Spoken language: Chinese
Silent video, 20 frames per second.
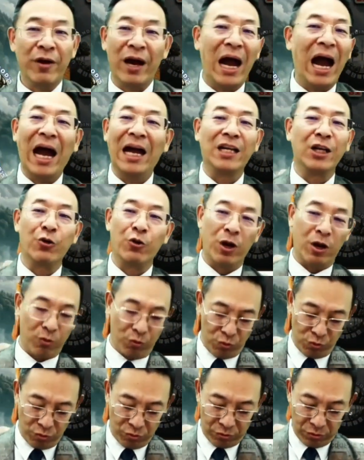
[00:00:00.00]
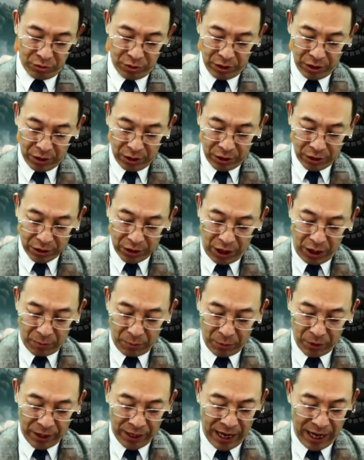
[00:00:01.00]
为爱的缘故。这很
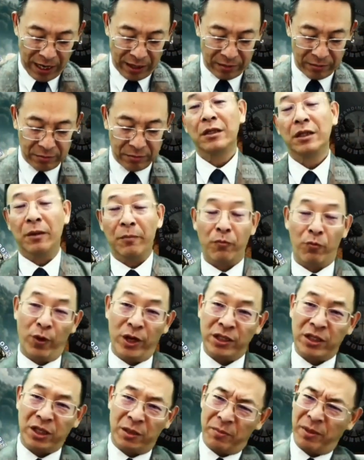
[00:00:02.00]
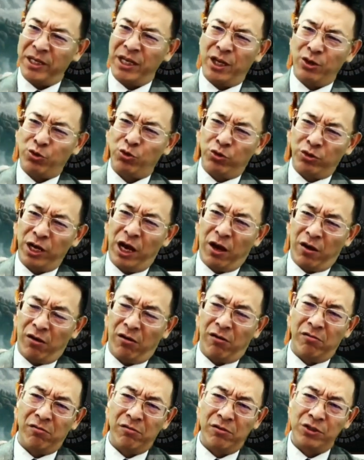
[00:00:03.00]
不一样。那么，为什么耶稣
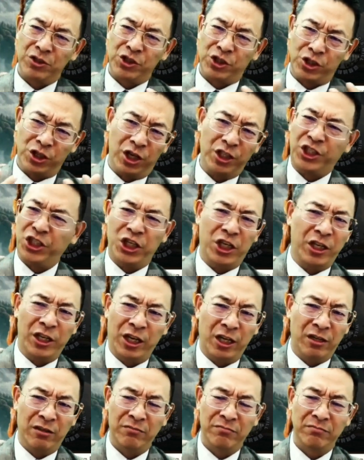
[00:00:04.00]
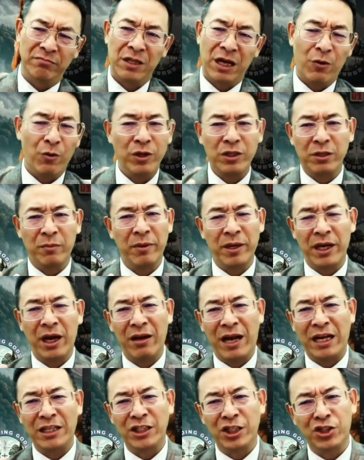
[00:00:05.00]
要舍己呢？他为什么要
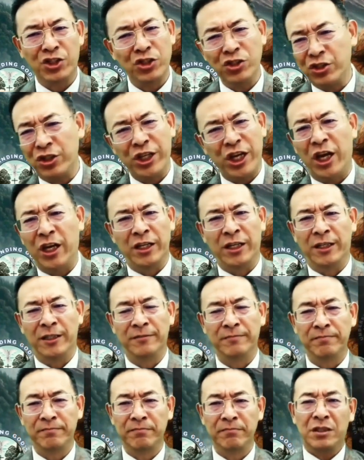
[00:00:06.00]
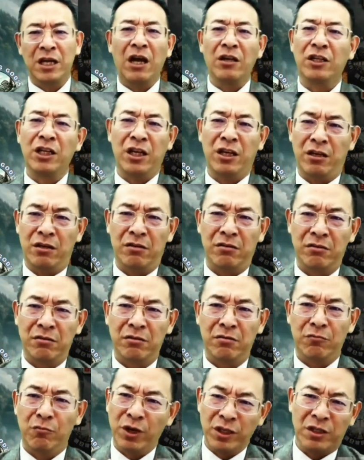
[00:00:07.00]
来这世界呢？上帝
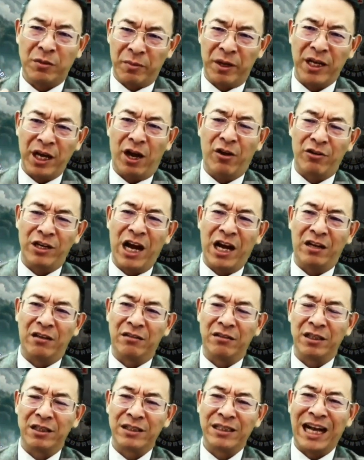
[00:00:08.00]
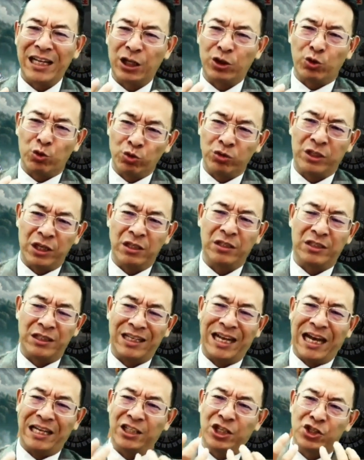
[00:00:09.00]
为什么要让他的独生子
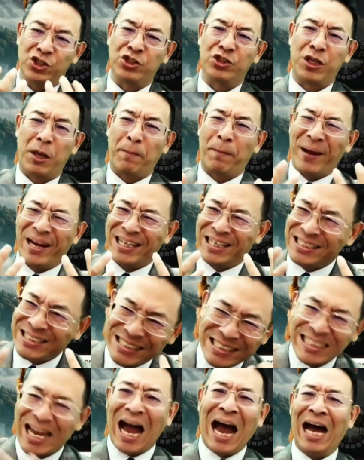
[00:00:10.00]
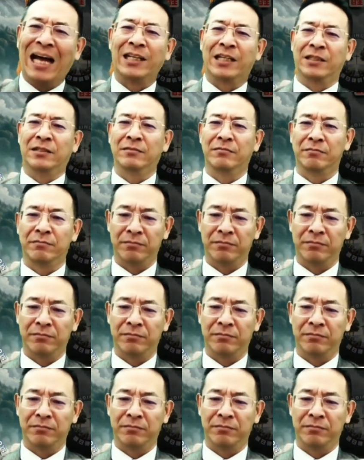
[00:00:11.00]
来这世界被人杀呢？